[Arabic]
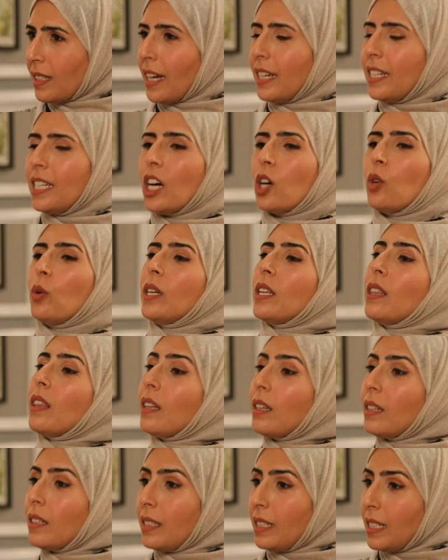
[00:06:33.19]
لانه هو
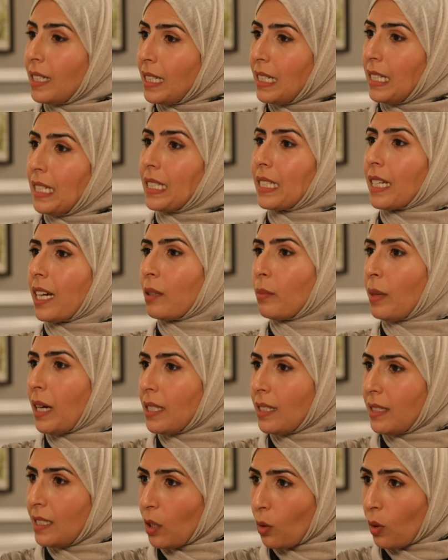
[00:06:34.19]
يظل يدخل
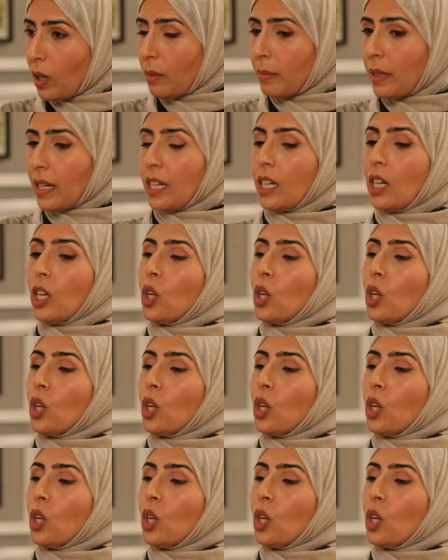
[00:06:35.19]
بهذه الدوامه